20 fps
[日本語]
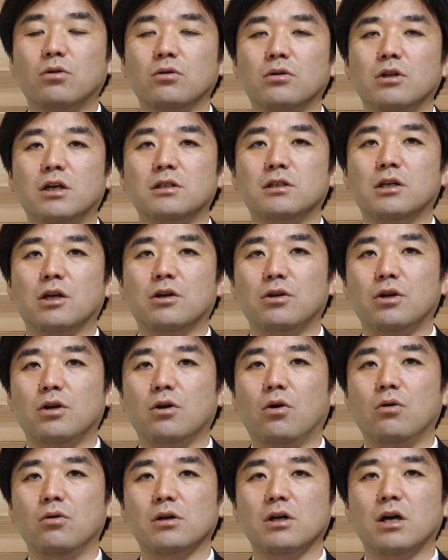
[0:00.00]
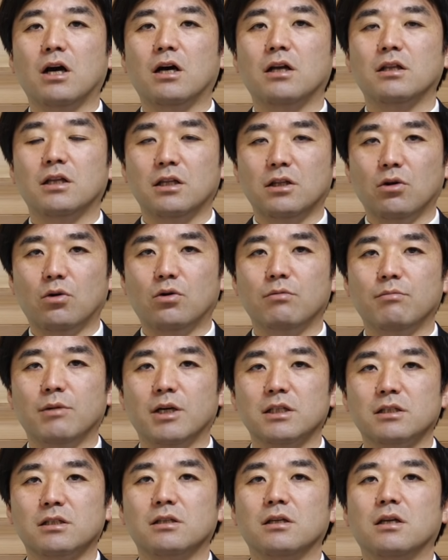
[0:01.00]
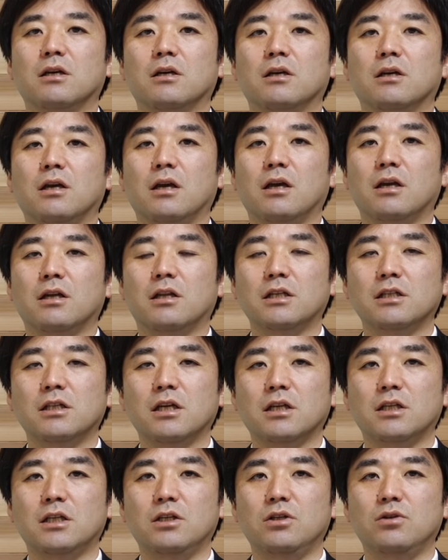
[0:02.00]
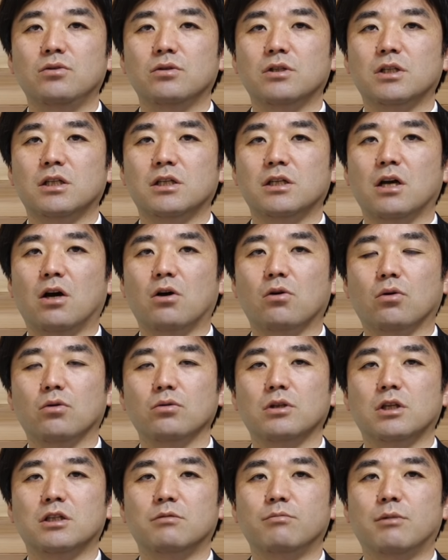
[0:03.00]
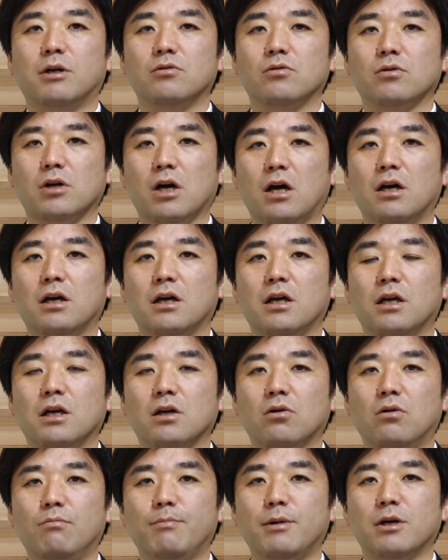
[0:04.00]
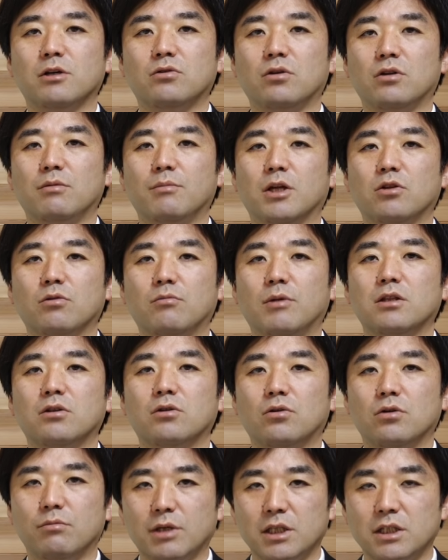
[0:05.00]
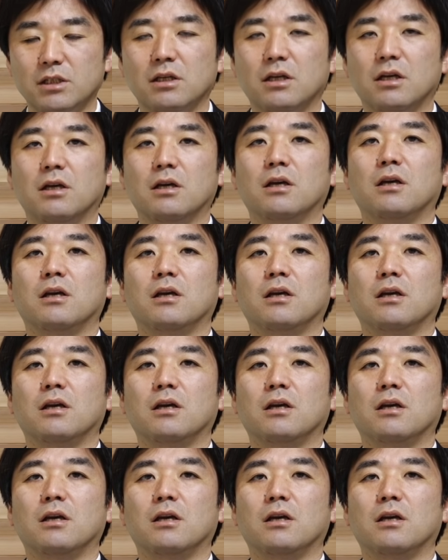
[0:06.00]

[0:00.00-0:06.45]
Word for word: 講談社より本が出ております。えー、なぜ金融危機が起こってしまうのか、えー、コンパクトにまとまっております。